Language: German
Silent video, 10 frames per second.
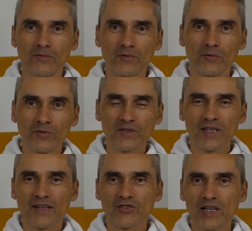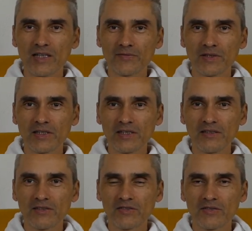gut sechsstellig
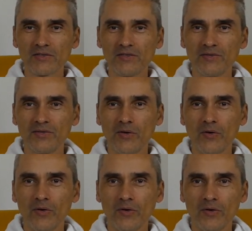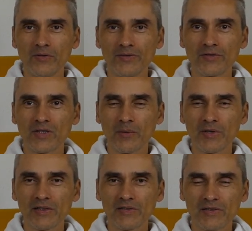verdient und
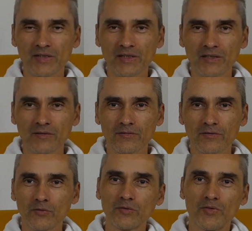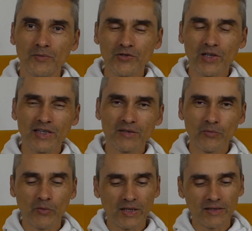damit äh, gut fünfstellig im
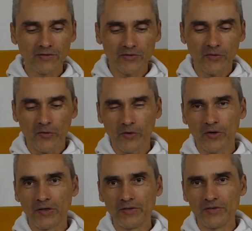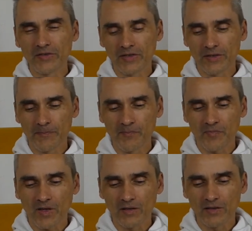Monat. Und ähm,
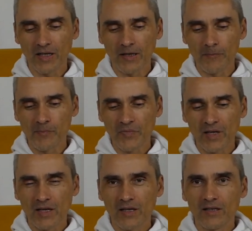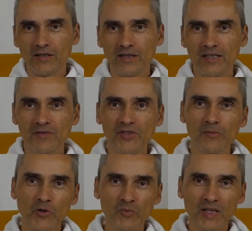ja, in diesem
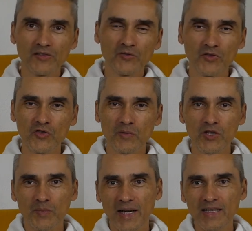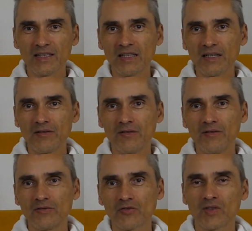Video möchte ich mal ganz kurz darüber sprechen,
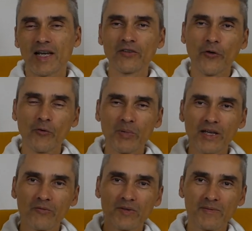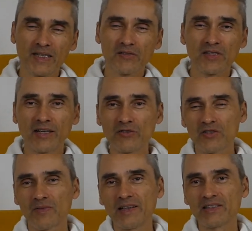so einen kleinen Rückblick über
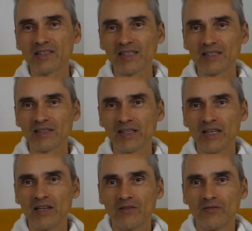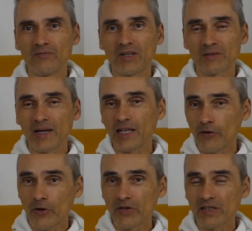2021, was meine
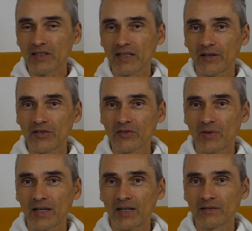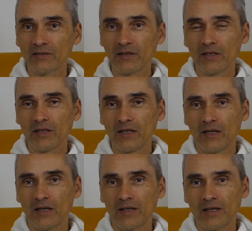Learnings daraus waren
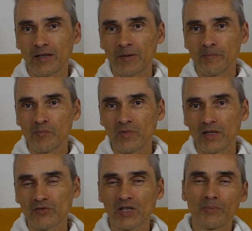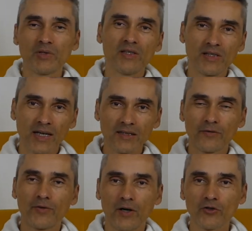ähm, also ich habe in den Jahren
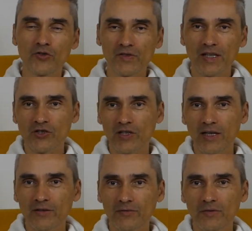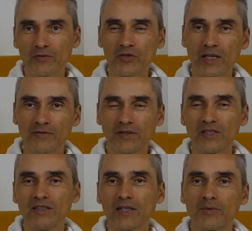davor auch schon sechsstellig und fünfstellig
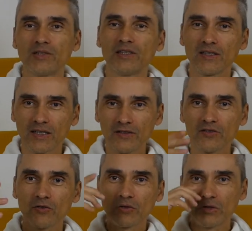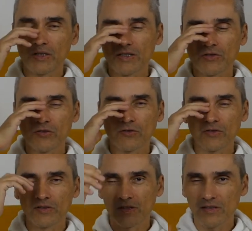verdient, aber nicht ganz so hoch. Also ich
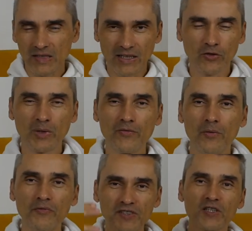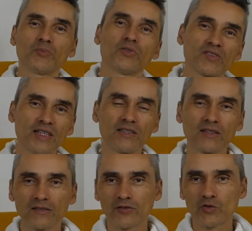konnte dieses Jahr nochmal 50
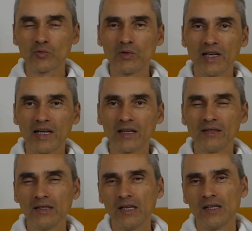Prozent zulegen.